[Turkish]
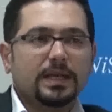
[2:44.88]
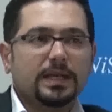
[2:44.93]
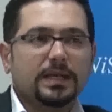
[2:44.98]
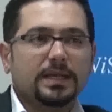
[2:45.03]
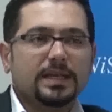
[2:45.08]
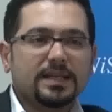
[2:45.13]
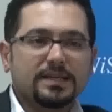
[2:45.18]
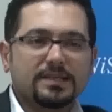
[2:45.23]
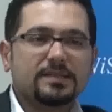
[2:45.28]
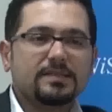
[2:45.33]
Ee,
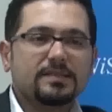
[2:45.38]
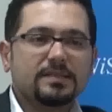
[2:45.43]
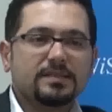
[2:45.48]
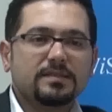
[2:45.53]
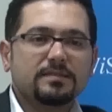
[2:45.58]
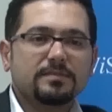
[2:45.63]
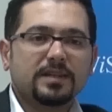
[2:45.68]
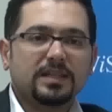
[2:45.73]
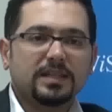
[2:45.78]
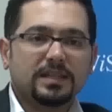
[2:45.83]
esas
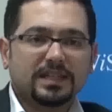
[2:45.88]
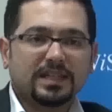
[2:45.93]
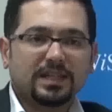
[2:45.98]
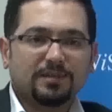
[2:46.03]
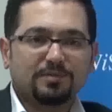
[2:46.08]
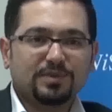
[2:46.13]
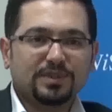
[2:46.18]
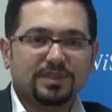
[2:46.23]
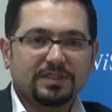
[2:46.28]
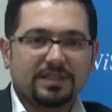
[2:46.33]
itibariyle
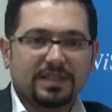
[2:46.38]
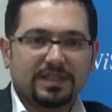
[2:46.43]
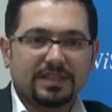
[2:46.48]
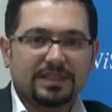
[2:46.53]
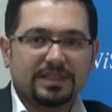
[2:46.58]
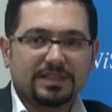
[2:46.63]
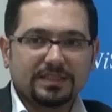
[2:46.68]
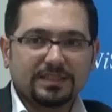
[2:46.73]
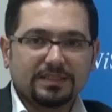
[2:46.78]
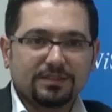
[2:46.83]
kapının hani
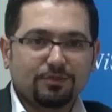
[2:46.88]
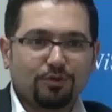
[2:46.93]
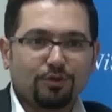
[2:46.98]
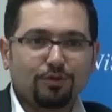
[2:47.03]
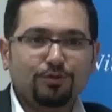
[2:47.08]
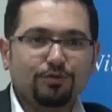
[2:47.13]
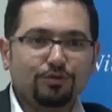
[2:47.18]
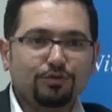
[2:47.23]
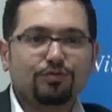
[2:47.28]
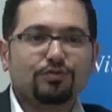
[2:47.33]
e,
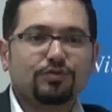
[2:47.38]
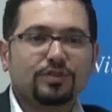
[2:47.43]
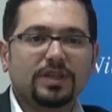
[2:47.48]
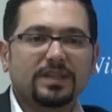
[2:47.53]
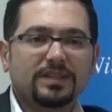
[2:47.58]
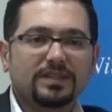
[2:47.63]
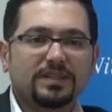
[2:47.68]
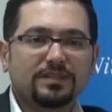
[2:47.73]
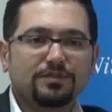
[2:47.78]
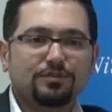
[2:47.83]
kolunu
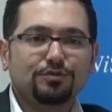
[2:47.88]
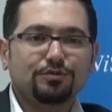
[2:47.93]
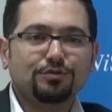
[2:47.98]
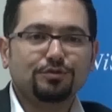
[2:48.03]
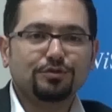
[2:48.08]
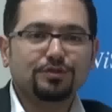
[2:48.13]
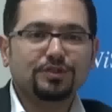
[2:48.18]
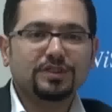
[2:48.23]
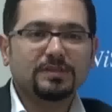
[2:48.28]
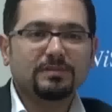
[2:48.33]
tutar diye
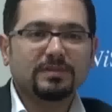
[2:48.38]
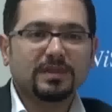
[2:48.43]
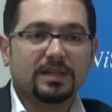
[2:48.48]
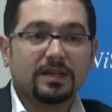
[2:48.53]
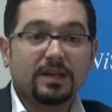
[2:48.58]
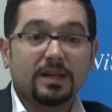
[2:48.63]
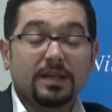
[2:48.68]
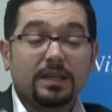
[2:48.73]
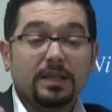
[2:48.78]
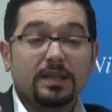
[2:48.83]
düşünüyoruz
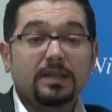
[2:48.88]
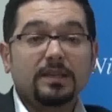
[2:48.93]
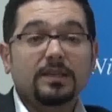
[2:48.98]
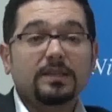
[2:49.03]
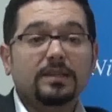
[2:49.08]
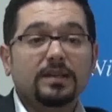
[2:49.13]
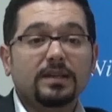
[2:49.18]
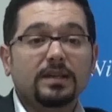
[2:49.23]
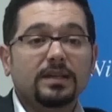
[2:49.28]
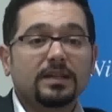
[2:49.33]
ama
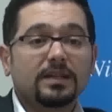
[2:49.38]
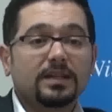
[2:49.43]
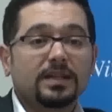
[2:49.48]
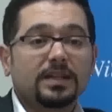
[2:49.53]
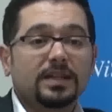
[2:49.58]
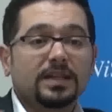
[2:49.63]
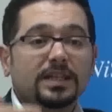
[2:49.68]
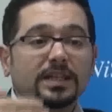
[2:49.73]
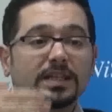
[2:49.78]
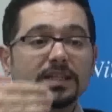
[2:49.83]
İK arka
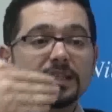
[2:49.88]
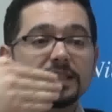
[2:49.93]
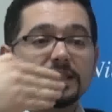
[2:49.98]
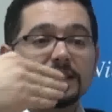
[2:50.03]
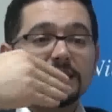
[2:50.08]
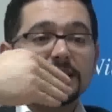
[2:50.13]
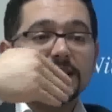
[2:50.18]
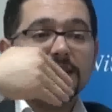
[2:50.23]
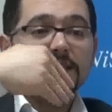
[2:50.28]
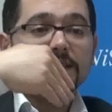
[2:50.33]

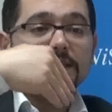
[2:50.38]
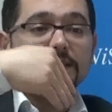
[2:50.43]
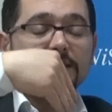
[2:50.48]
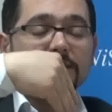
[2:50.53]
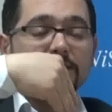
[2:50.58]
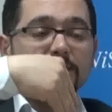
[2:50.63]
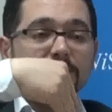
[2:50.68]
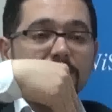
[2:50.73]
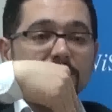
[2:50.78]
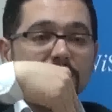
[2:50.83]

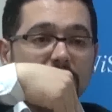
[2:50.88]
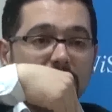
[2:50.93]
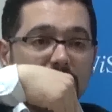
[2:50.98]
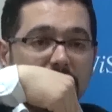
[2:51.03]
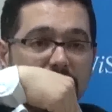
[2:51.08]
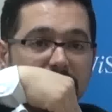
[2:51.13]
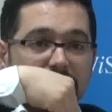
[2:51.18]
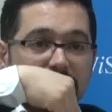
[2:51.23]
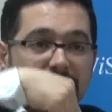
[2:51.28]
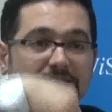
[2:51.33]
e,
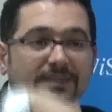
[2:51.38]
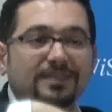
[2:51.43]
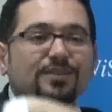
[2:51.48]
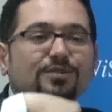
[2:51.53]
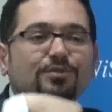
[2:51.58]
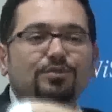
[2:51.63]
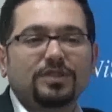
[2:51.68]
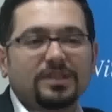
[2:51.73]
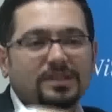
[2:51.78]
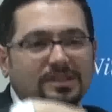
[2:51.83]

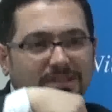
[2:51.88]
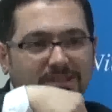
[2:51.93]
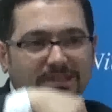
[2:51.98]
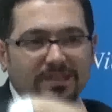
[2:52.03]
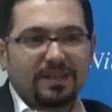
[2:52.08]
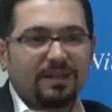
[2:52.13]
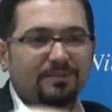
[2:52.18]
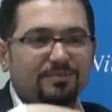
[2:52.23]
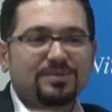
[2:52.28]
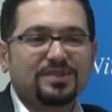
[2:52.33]
yatak
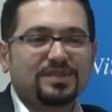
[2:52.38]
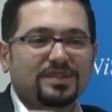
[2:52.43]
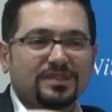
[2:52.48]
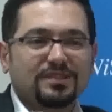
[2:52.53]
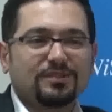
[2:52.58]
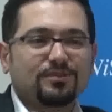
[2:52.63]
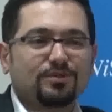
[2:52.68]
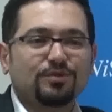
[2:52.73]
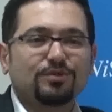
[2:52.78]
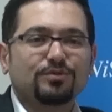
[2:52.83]
odasının
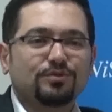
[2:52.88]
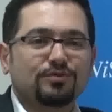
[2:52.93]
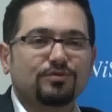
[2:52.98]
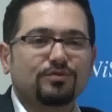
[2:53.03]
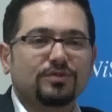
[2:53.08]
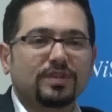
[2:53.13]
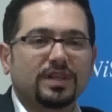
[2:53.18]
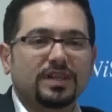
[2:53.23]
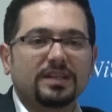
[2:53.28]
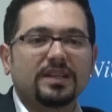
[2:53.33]
kapısının kolunu
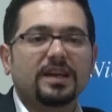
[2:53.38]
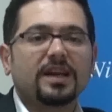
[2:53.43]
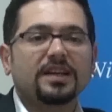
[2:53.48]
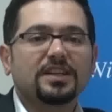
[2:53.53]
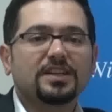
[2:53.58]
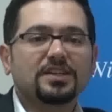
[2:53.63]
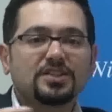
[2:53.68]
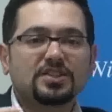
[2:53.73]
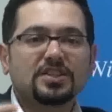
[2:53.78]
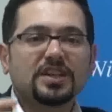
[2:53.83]
tutar. Yani
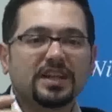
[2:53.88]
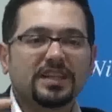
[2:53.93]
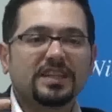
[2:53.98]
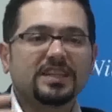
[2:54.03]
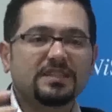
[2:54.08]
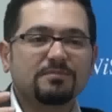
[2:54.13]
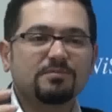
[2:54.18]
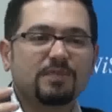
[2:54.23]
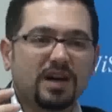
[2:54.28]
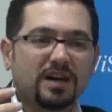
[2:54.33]

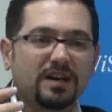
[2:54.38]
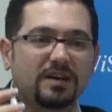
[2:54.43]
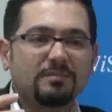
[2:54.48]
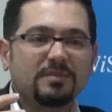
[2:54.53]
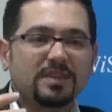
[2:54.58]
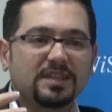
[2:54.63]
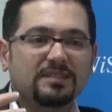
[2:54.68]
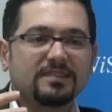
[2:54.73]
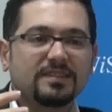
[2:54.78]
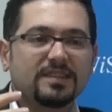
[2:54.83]
içerideki
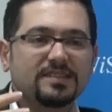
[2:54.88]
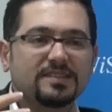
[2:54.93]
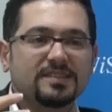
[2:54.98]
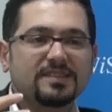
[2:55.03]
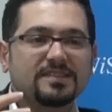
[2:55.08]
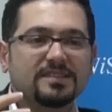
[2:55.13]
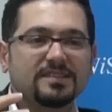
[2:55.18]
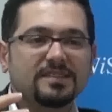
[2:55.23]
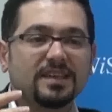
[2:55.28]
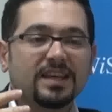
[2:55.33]
mahremiyeti
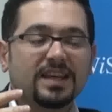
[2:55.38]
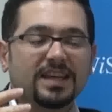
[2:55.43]
esas